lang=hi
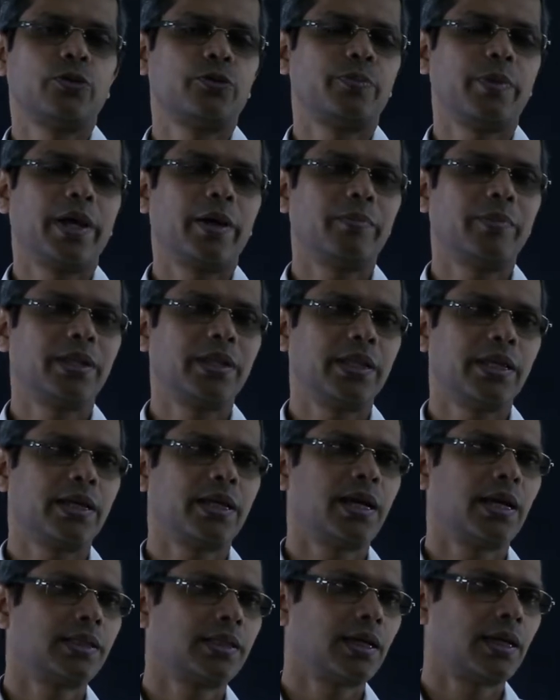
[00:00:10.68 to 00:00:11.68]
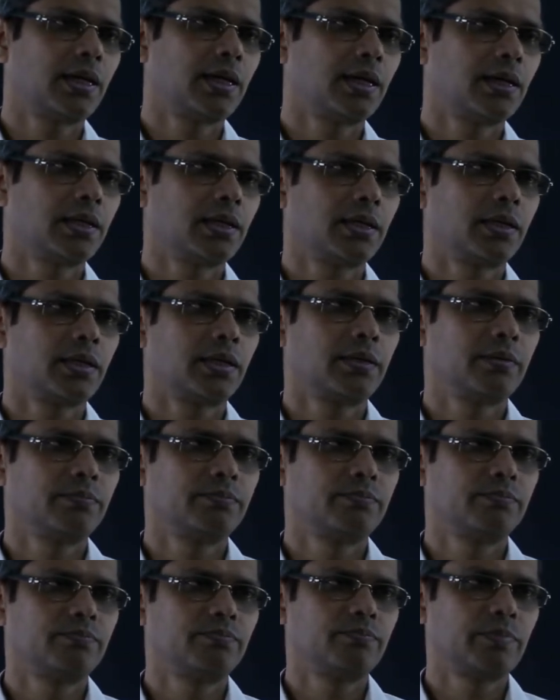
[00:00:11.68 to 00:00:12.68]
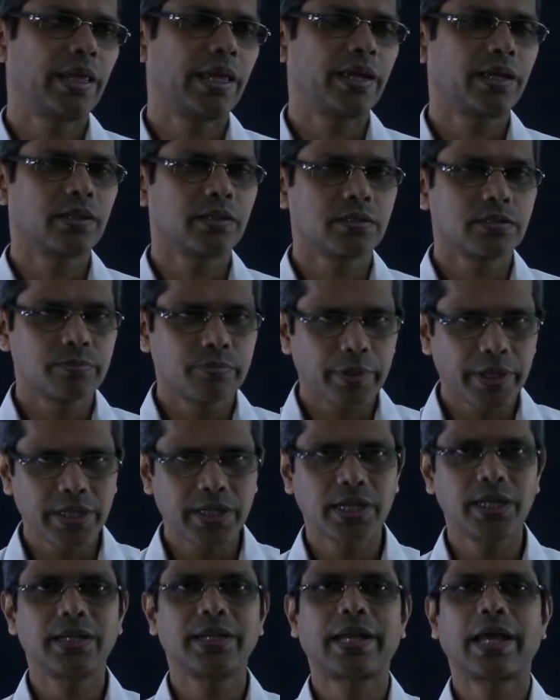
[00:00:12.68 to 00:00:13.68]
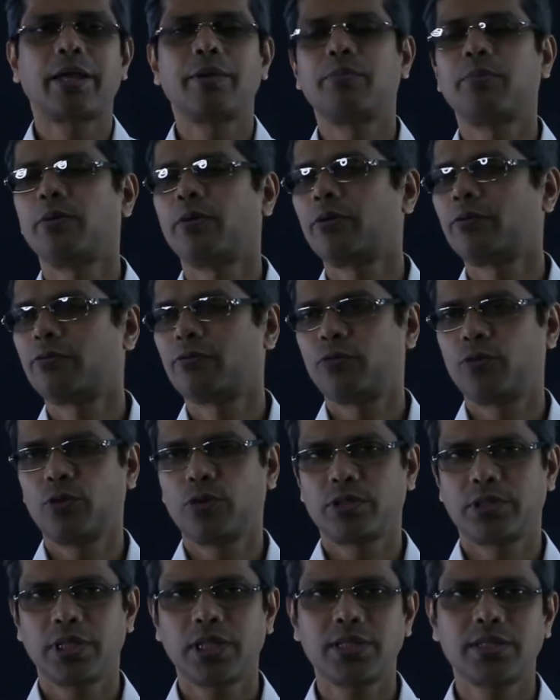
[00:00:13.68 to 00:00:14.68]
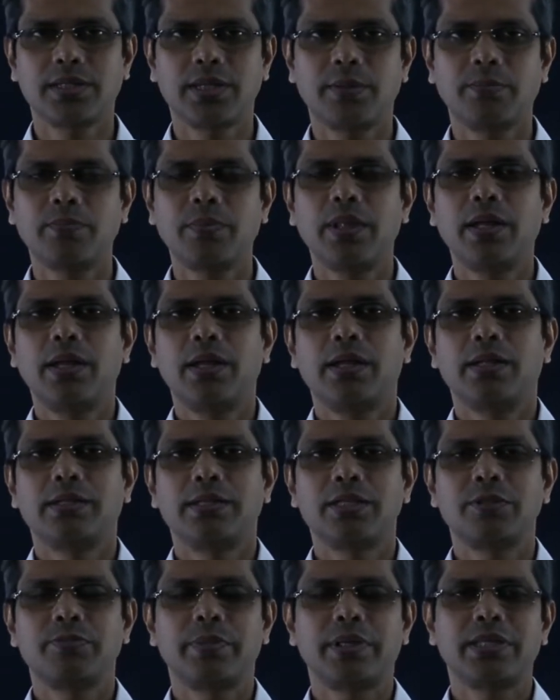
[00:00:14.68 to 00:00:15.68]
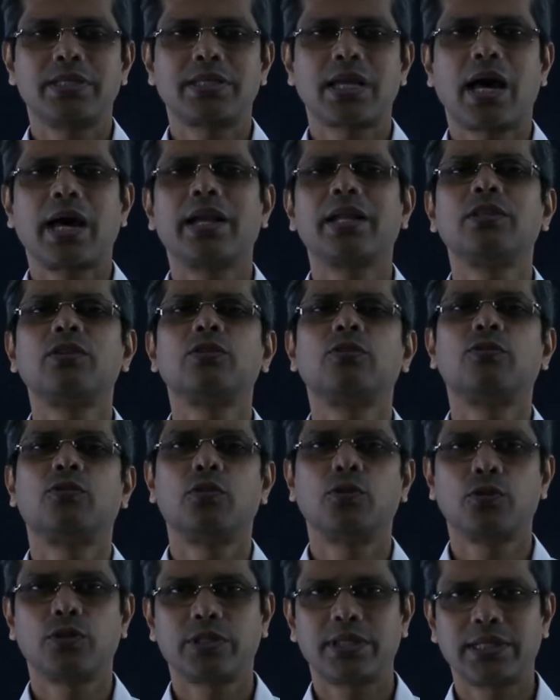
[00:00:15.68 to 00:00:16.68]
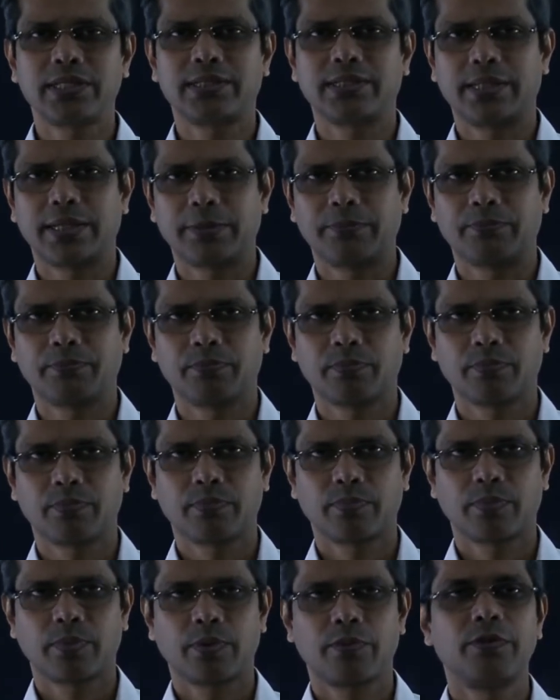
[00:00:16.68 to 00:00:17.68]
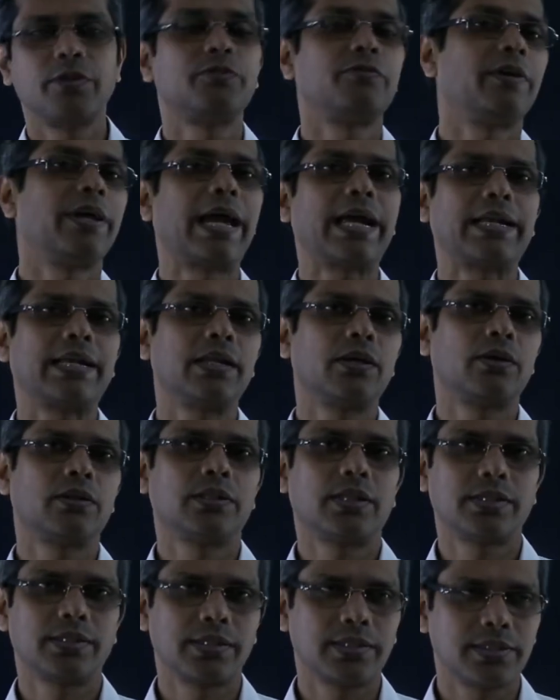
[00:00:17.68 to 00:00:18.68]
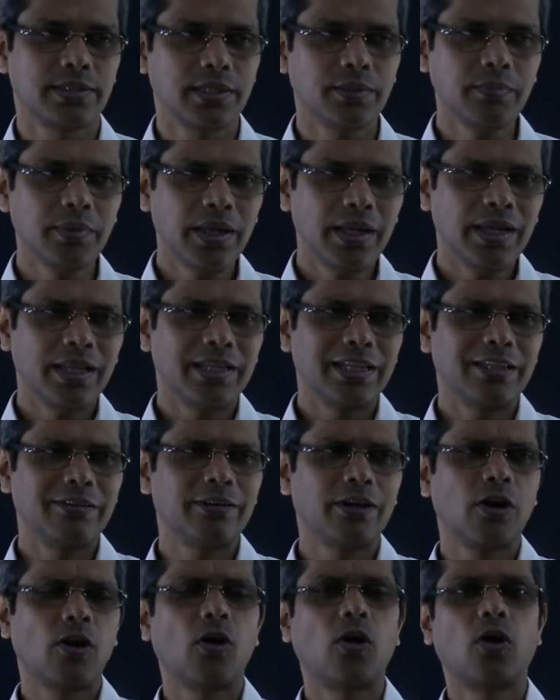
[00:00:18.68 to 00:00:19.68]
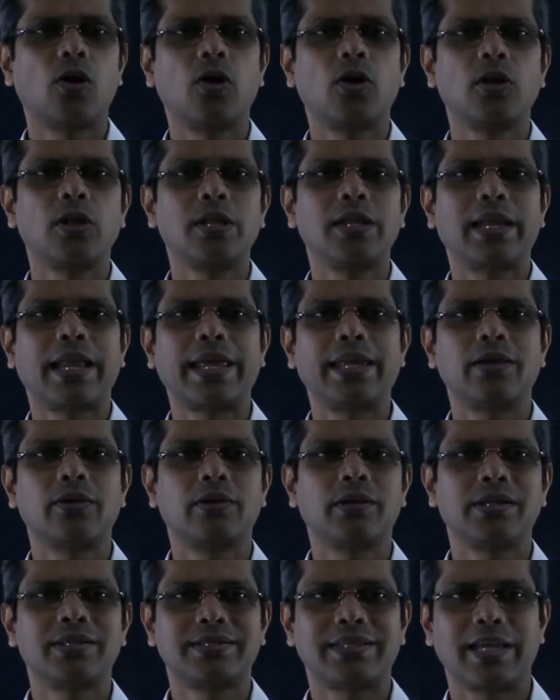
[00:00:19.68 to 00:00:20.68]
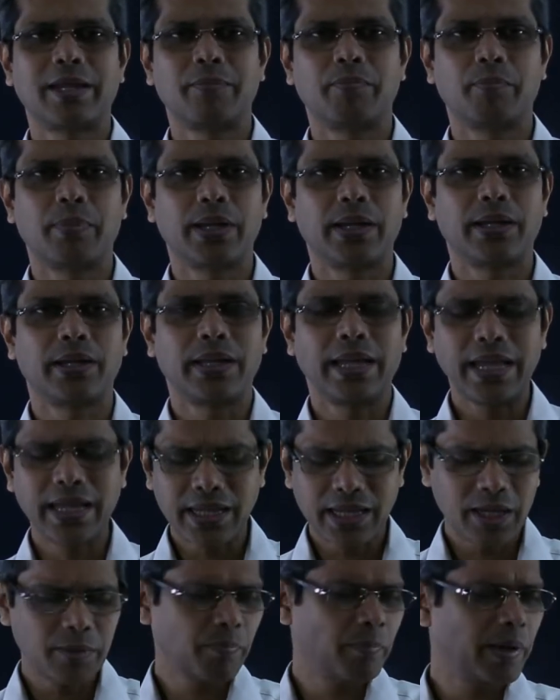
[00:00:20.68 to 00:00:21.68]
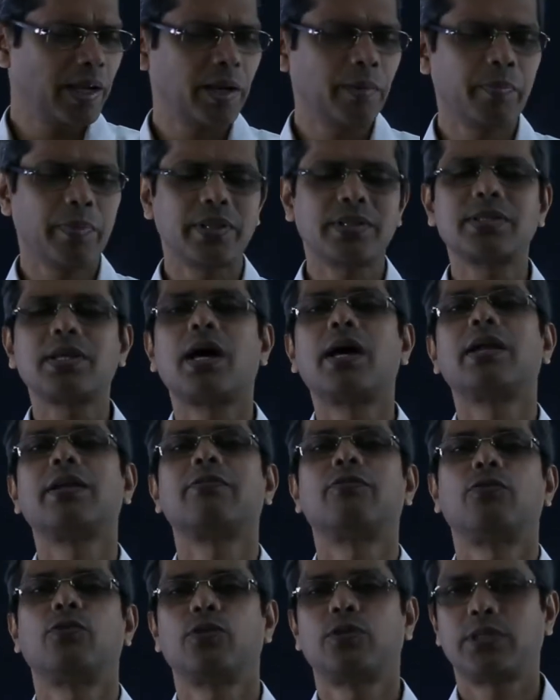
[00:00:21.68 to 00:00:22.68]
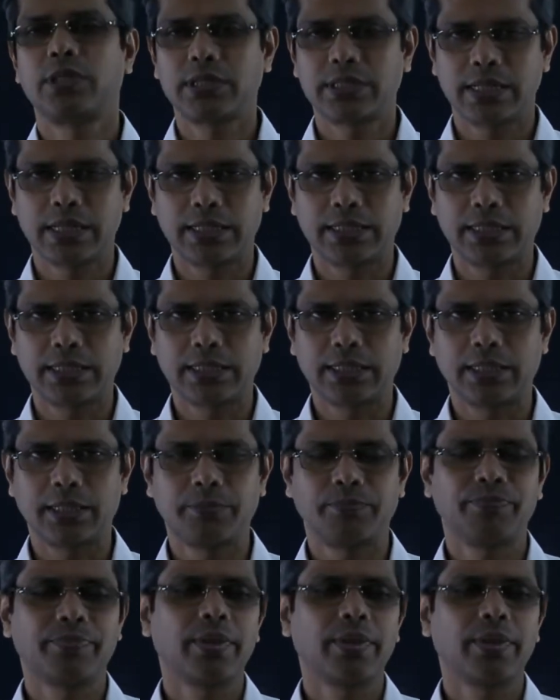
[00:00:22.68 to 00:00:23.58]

उसमें हमने देखा था एक स्पेशल टाइप ऑफ फोर्स सिस्टम जिसमें सारे जो फोर्सेस थे विच वे एक्टिंग ऑन द सिस्टम दे वे ऑल लाइंग ऑन द सेम प्लेन एक ही प्लेन पे सारे फोर्सेस रहते थे